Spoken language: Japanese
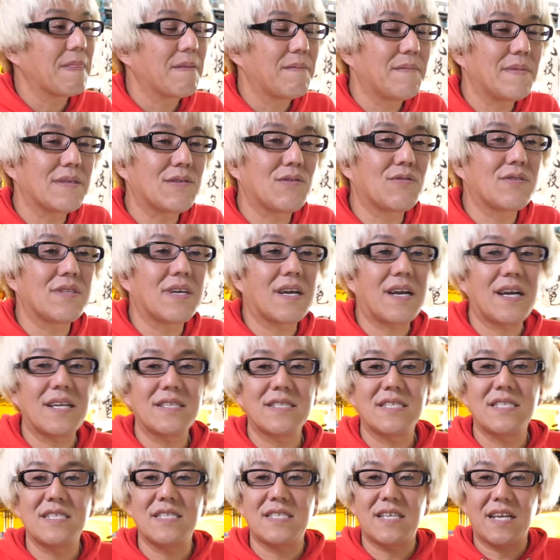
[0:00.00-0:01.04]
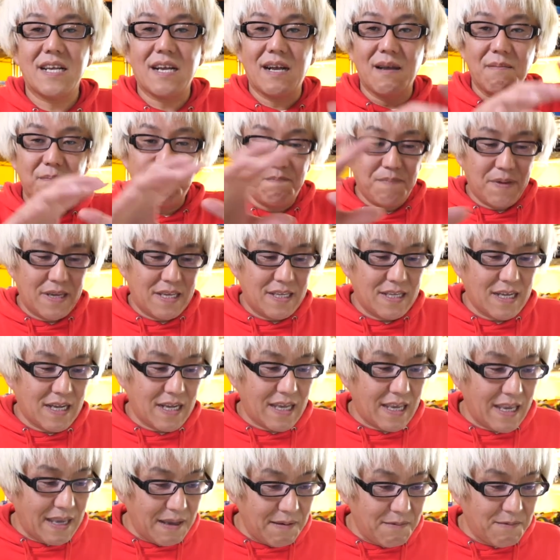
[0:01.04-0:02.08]
まあ、そんな感じにして完璧な
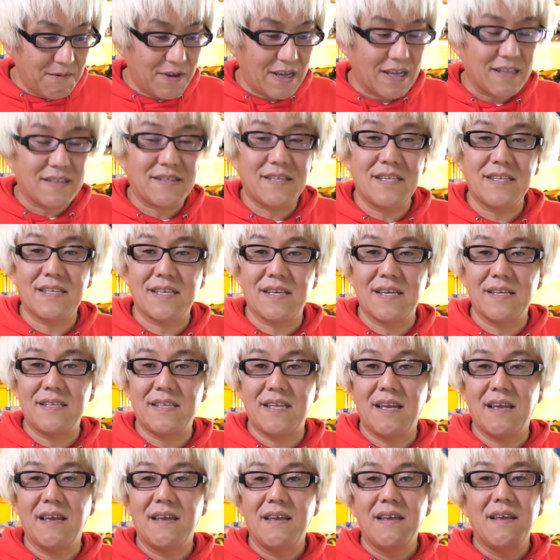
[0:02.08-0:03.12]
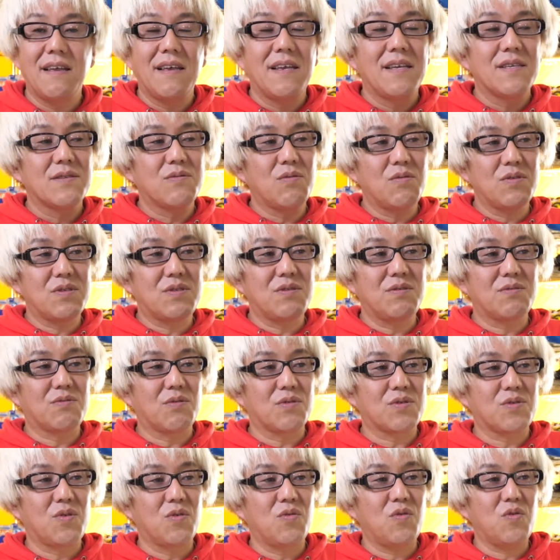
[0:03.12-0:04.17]
円をやっていただいてそうすると
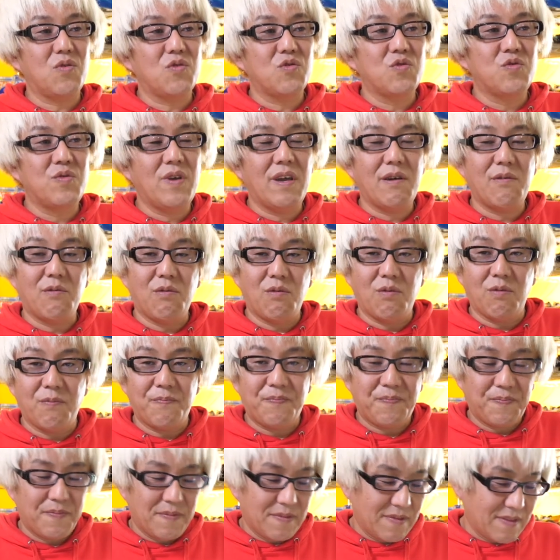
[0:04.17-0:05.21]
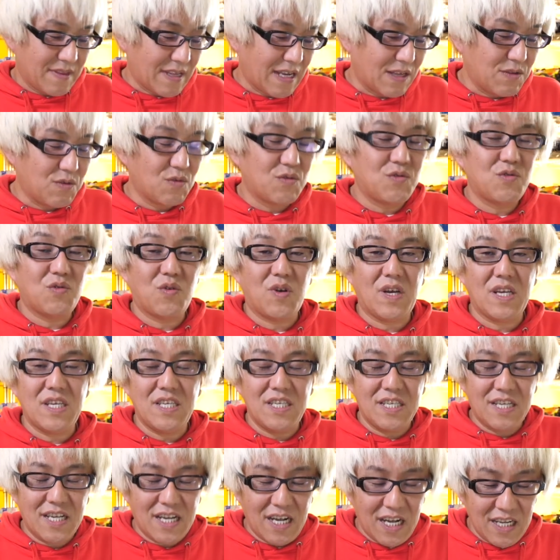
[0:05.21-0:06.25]
その上をたどるのが
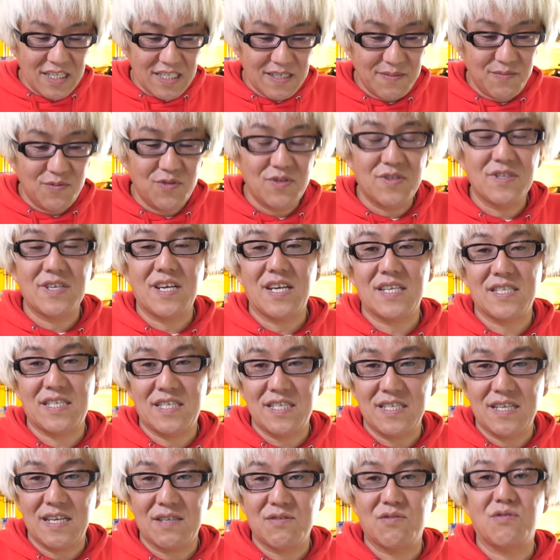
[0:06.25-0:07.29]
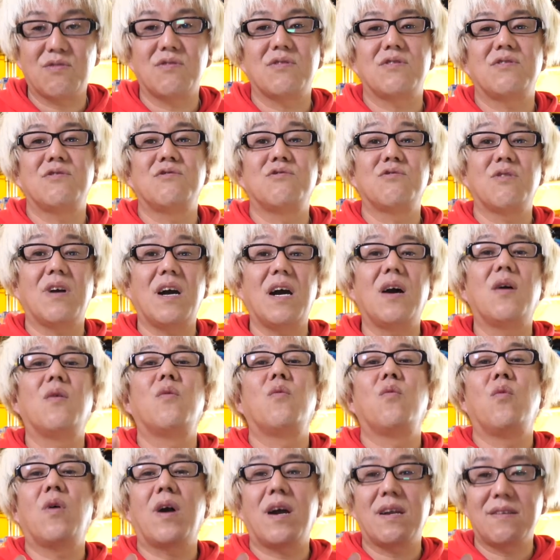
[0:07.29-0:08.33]
いかに難しいかというのが
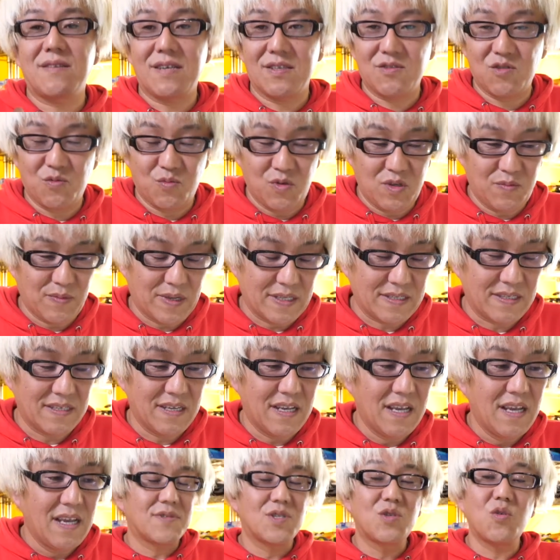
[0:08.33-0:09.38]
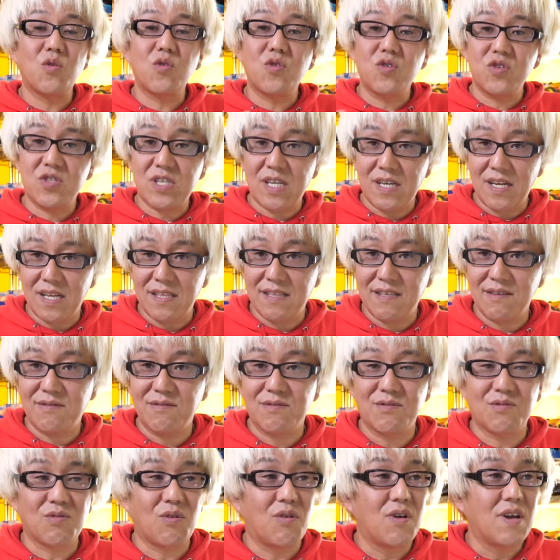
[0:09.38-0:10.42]
分かるかと思います。上級者になってく
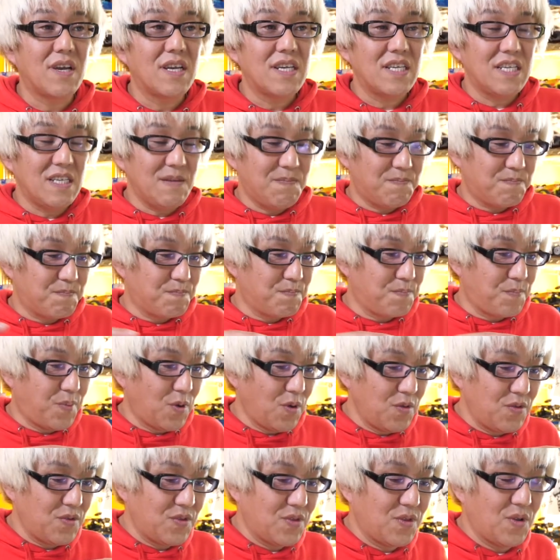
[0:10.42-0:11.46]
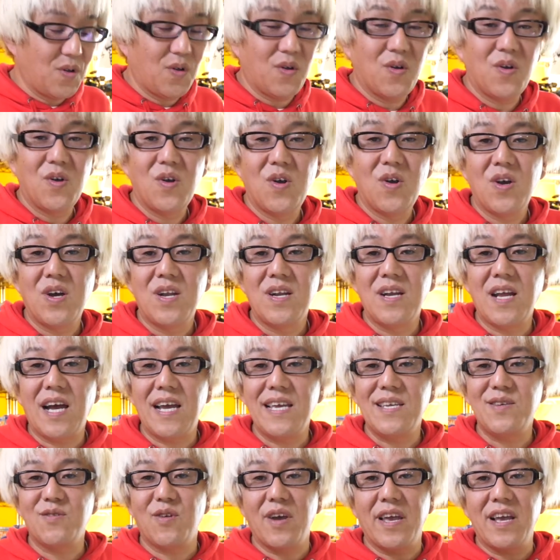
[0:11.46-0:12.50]
ると1本の
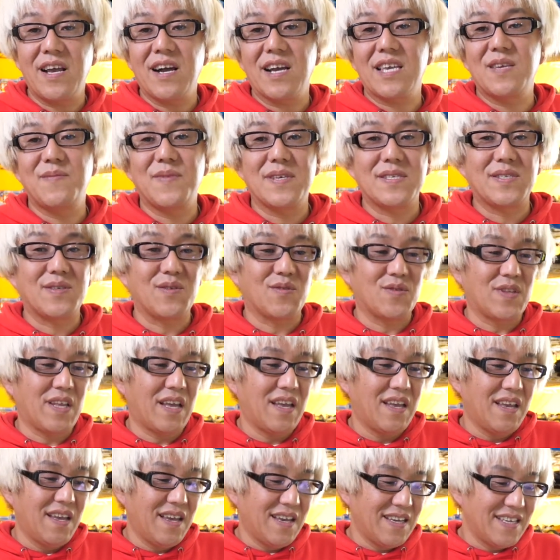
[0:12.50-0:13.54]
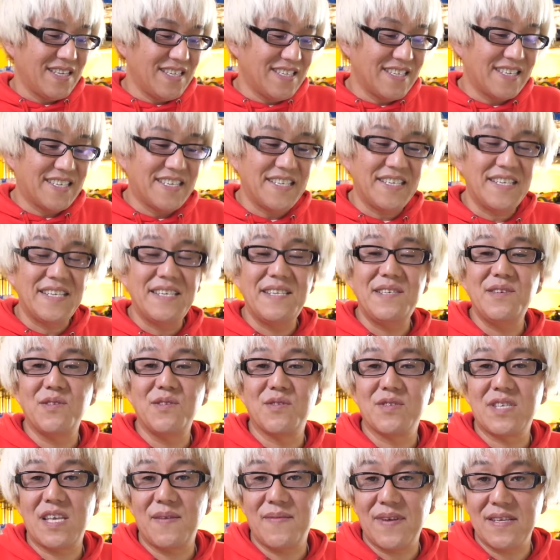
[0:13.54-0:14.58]
ラインを描きますよね。インギリギリに寄
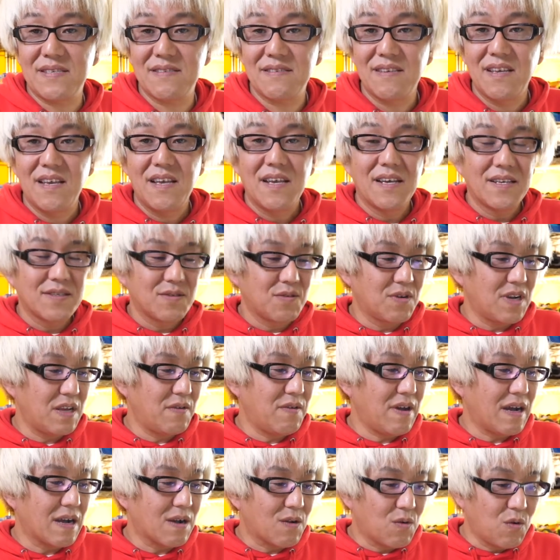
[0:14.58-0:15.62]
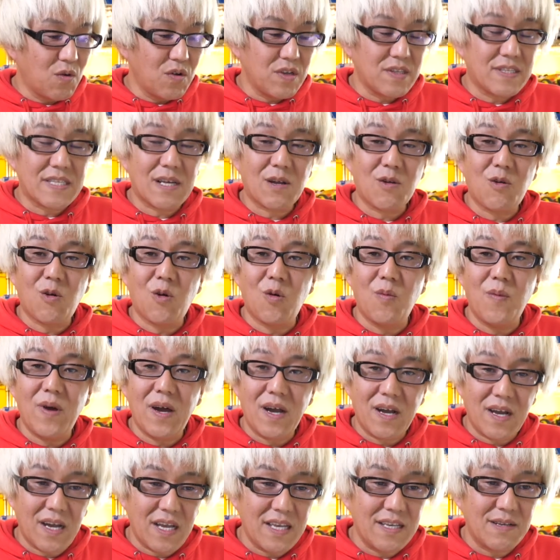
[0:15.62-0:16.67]
せます。それはこういった細
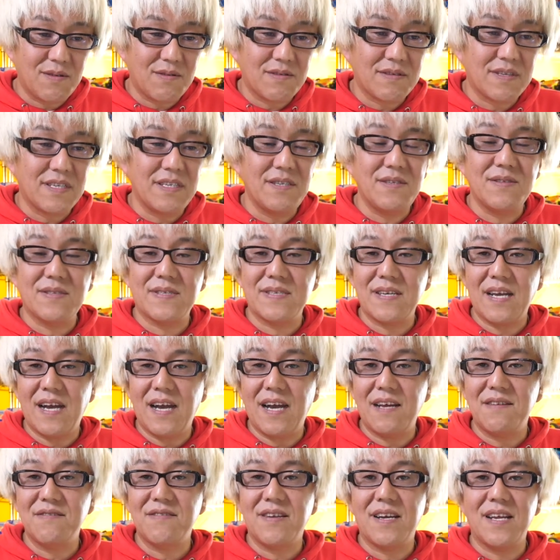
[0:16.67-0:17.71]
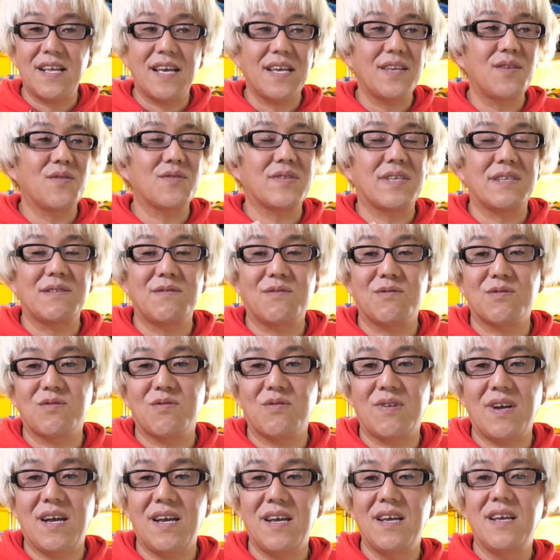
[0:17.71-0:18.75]
かい技術があるから寄せ
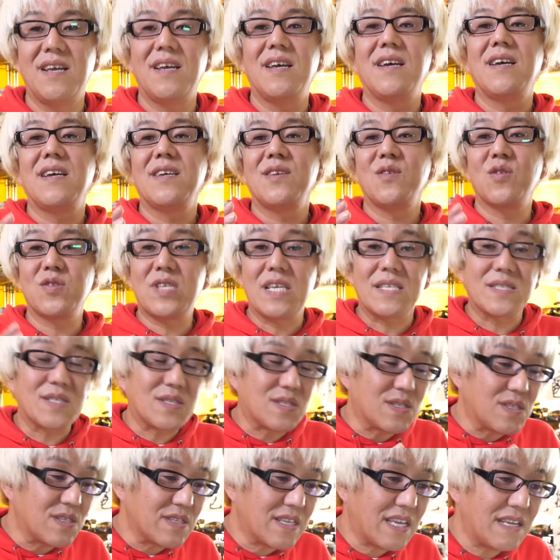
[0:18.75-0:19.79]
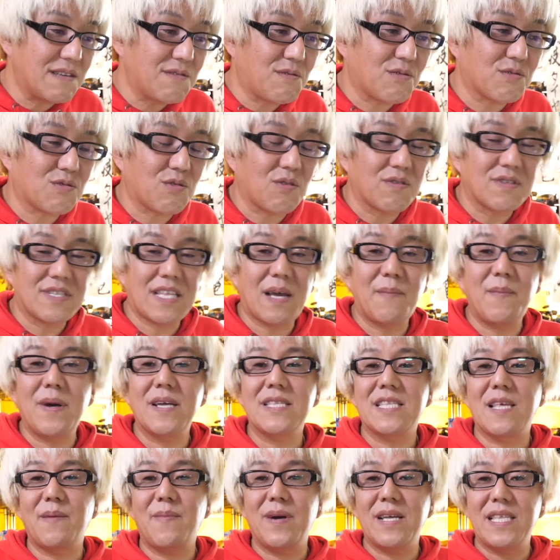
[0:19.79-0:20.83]
続けること、たま
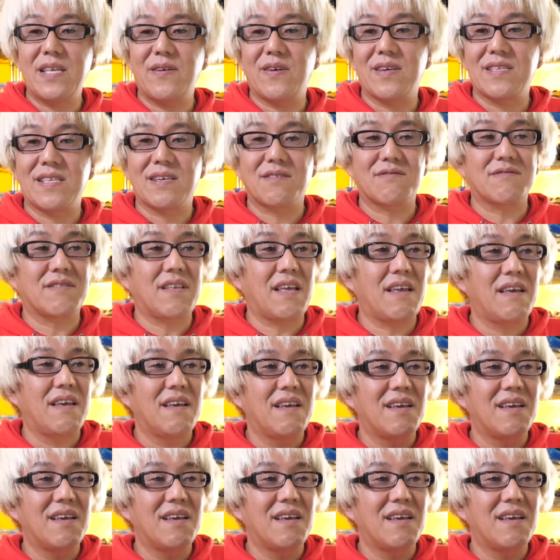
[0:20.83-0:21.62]
たまではなくて